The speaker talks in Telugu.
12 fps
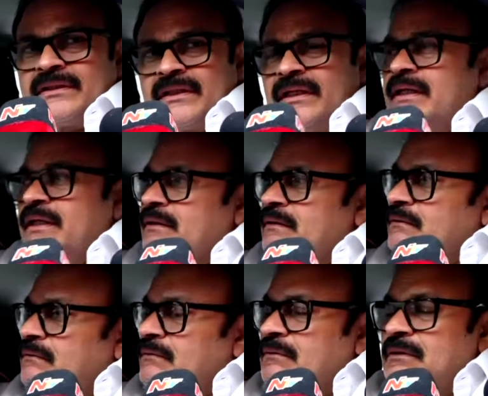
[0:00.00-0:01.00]
థ్రిల్లింగ్
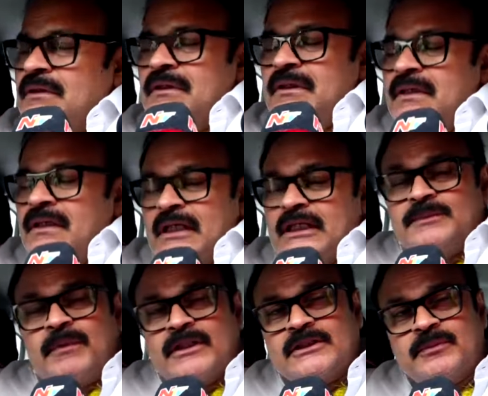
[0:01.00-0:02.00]

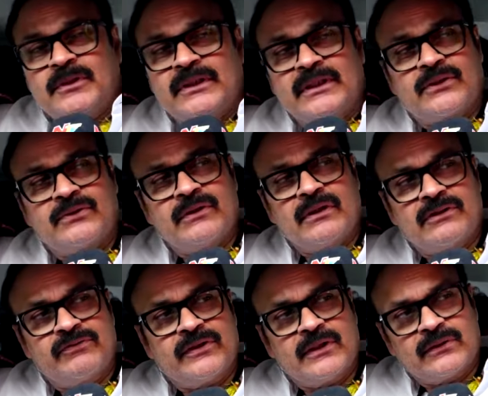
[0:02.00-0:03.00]
రెస్పాన్సిబిలిటీ ఎక్కువ
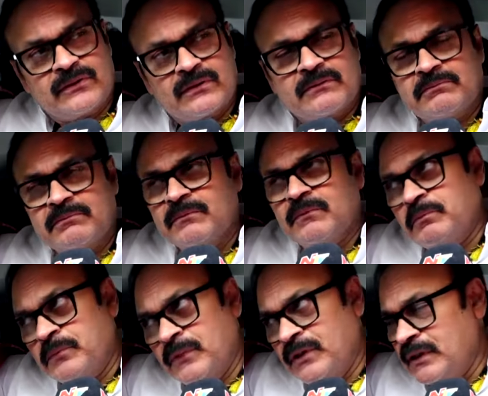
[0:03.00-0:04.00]
ఫీల్ అవుతారు
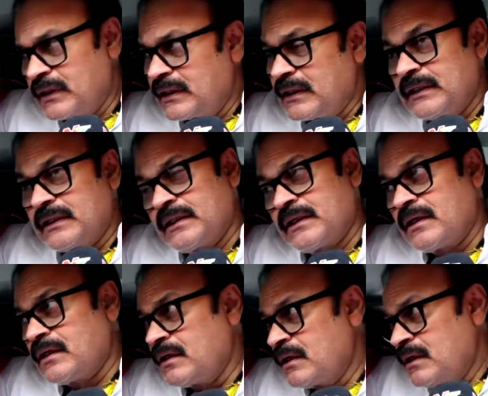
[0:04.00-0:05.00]
మేము కానీ అంటే
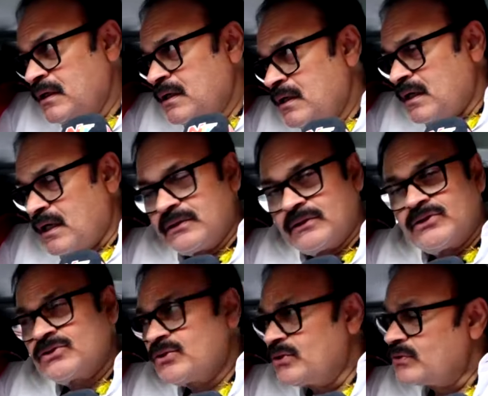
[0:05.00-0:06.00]
ఆయన
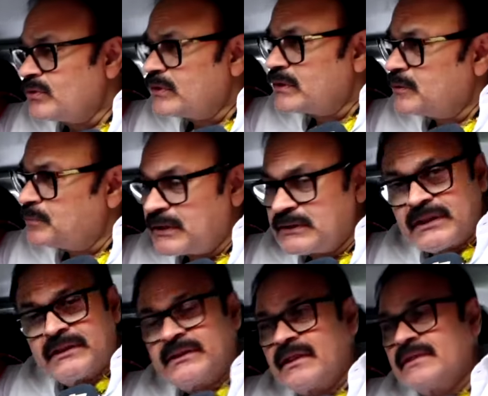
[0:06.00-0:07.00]
తీసుకున్నటువంటి
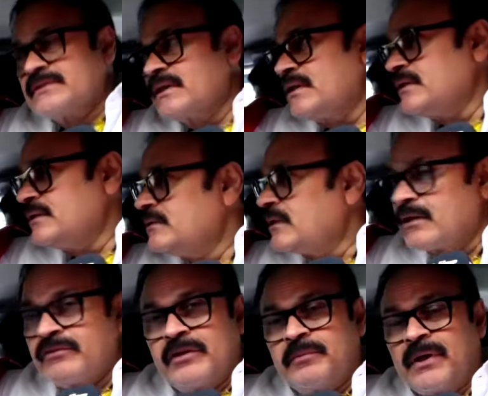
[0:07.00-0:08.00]
పంచాయతీరాజ్ కానీ
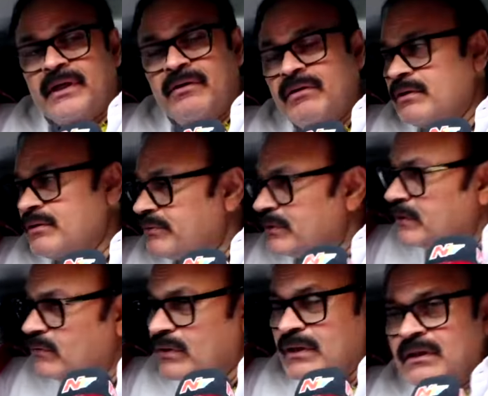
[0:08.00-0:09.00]
అటవీ పర్యావరణం ఇవన్నీ
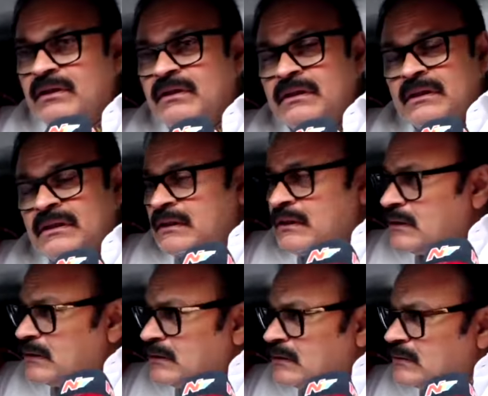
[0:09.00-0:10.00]
కూడా
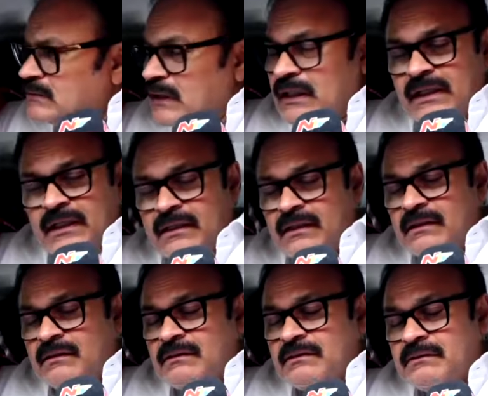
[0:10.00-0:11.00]
చాలా
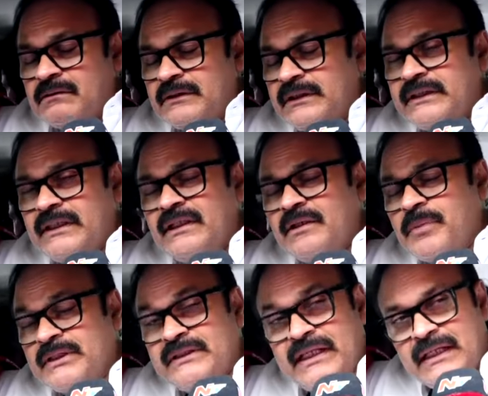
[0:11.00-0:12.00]
డీటెయిల్డ్గా
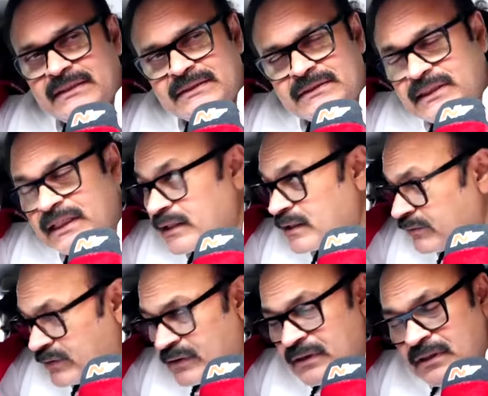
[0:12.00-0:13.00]
పనిచేయాల్సిన శాఖలు
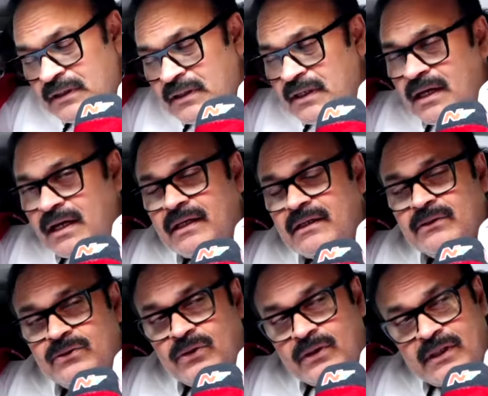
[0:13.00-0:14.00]
ఆయన
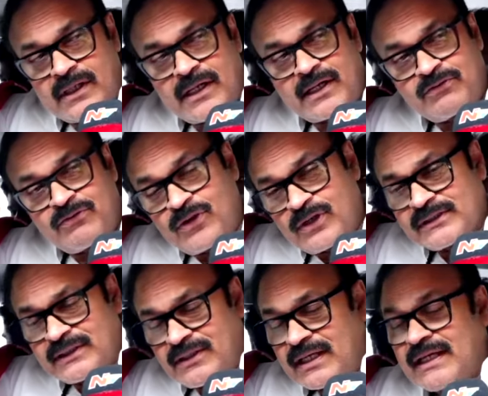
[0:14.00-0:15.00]
టోటల్గా అక్కడ ఫోకస్
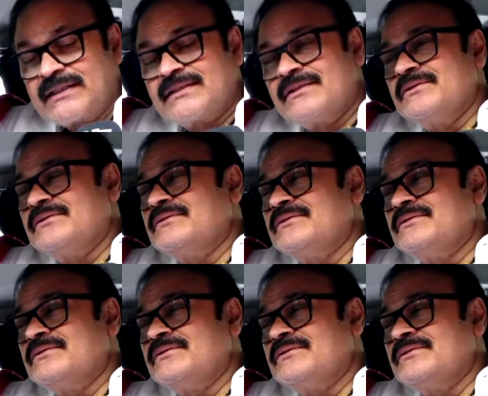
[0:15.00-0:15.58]
అయినాడు ఆయన అసలు